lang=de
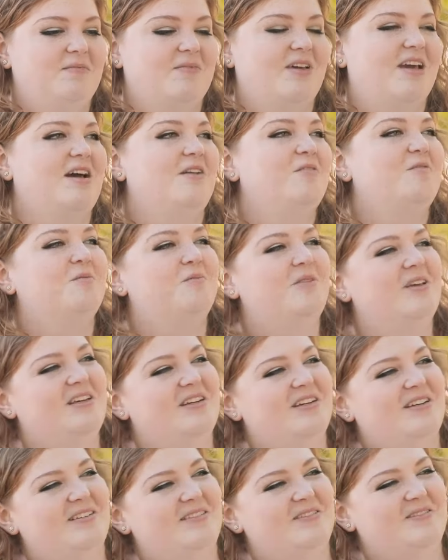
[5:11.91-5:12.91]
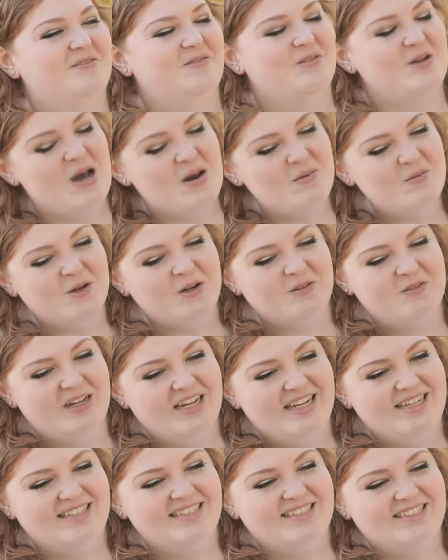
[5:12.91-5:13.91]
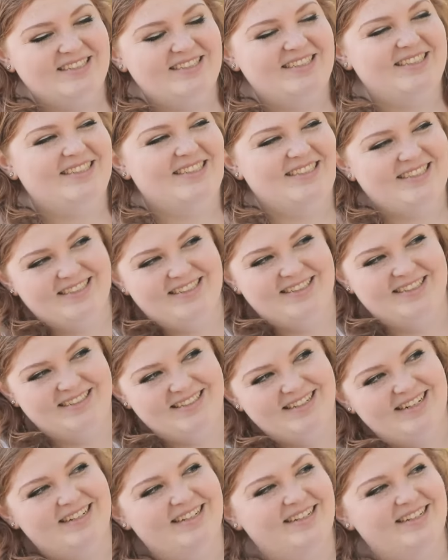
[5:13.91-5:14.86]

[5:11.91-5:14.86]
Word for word: gerade für mich Hamburger Verhältnisse, das ist, eine,